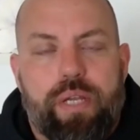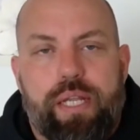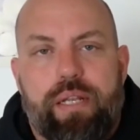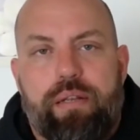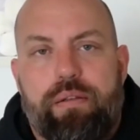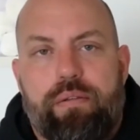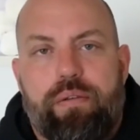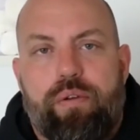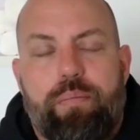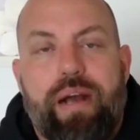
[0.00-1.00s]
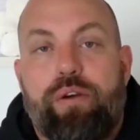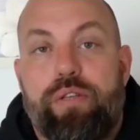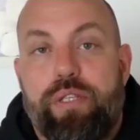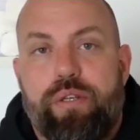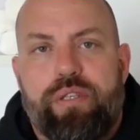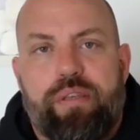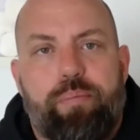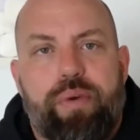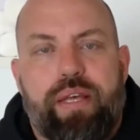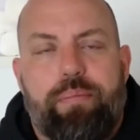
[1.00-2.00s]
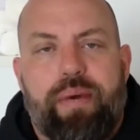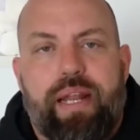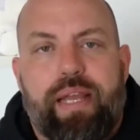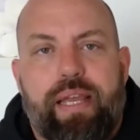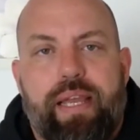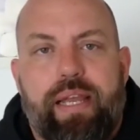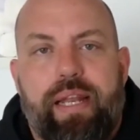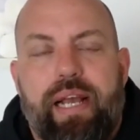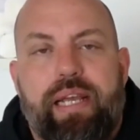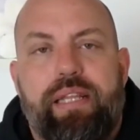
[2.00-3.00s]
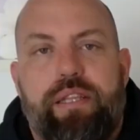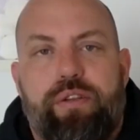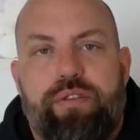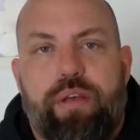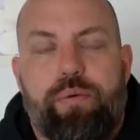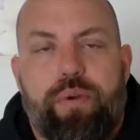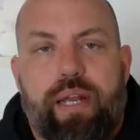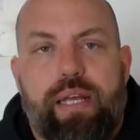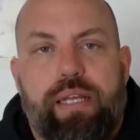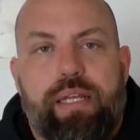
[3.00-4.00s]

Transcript: en lo más cortito que se pueda para que la gente no se aburra.